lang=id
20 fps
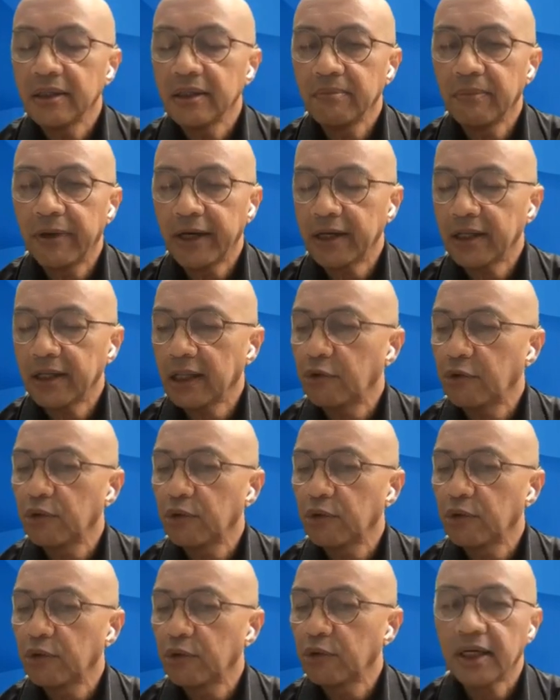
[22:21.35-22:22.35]
market
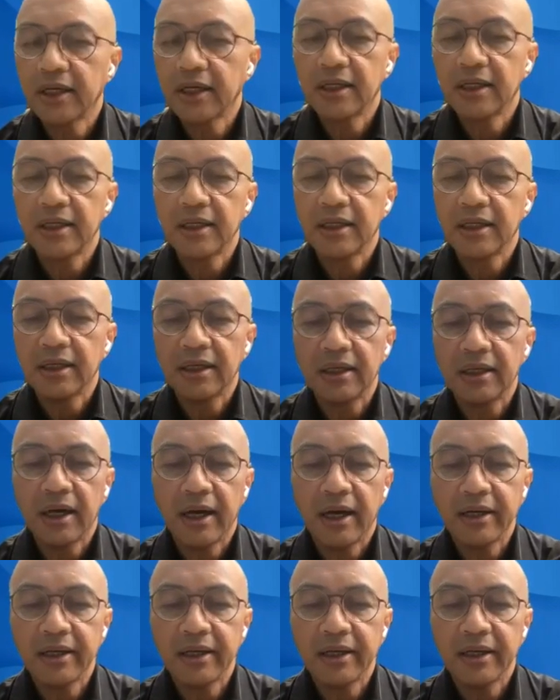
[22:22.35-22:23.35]
outlook kita di
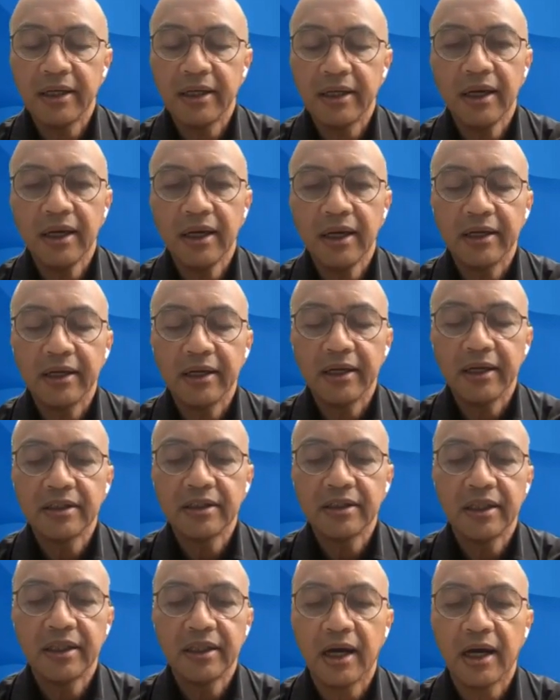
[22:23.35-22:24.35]
hari ini, hari
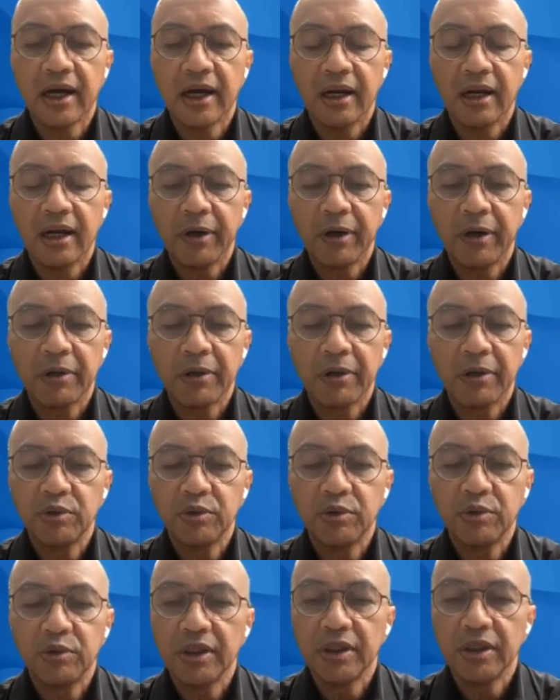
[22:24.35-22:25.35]
Senin tanggal 14
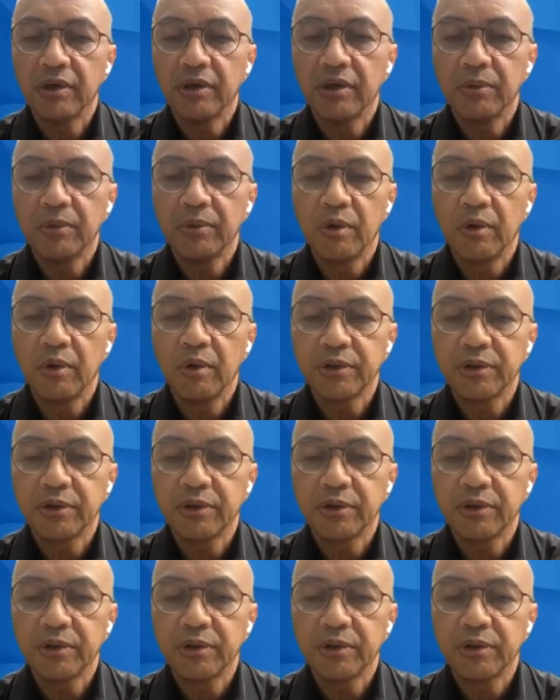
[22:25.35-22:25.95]
Juni 2021.